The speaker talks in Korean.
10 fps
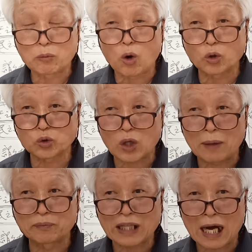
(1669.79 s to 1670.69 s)
모두
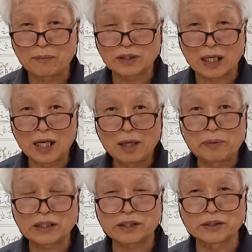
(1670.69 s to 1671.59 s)
함, 다 함자.
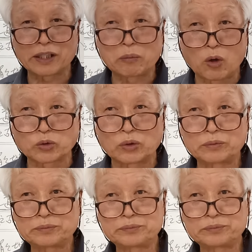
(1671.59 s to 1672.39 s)
백성들이 모두